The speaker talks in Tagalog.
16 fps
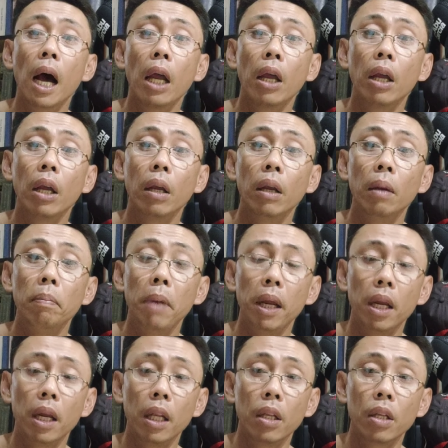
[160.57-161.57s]
I
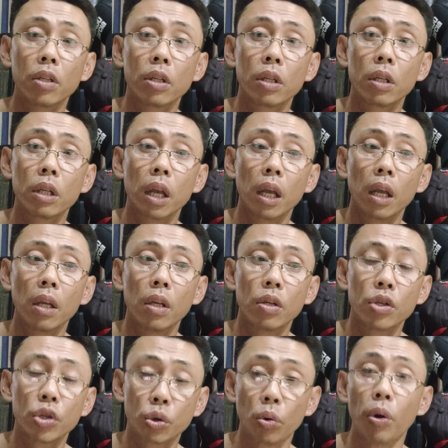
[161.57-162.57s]
make it
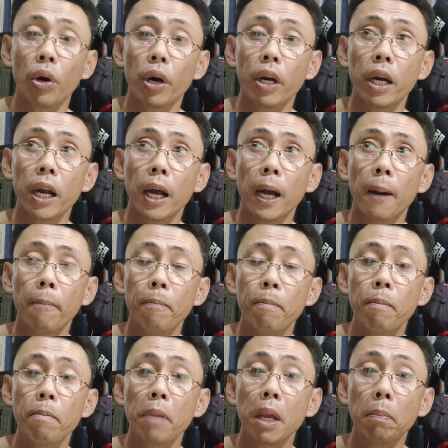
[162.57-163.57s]
sure na
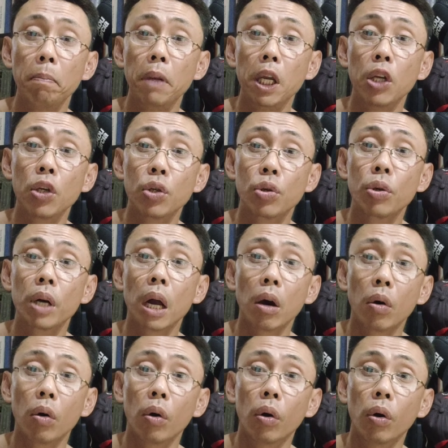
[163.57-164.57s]
may picture
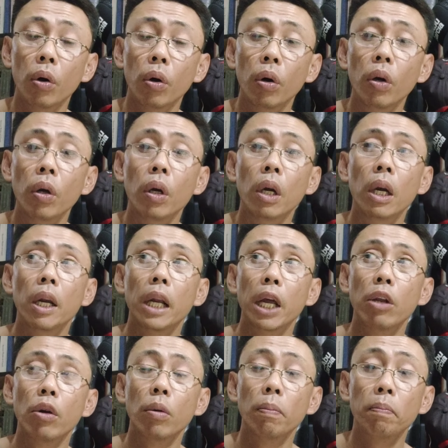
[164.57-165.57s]
ako na
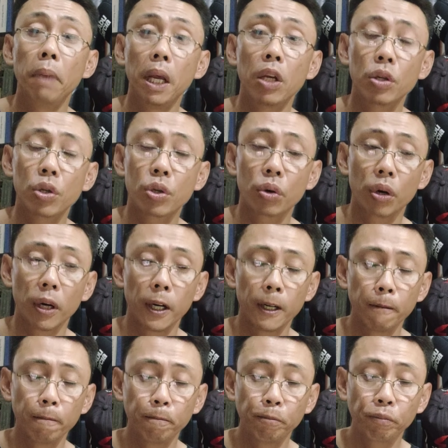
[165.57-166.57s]
yung
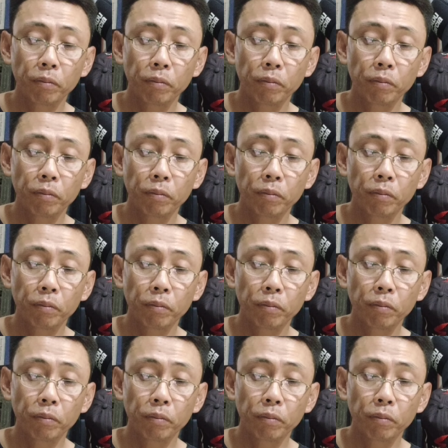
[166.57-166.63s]
picture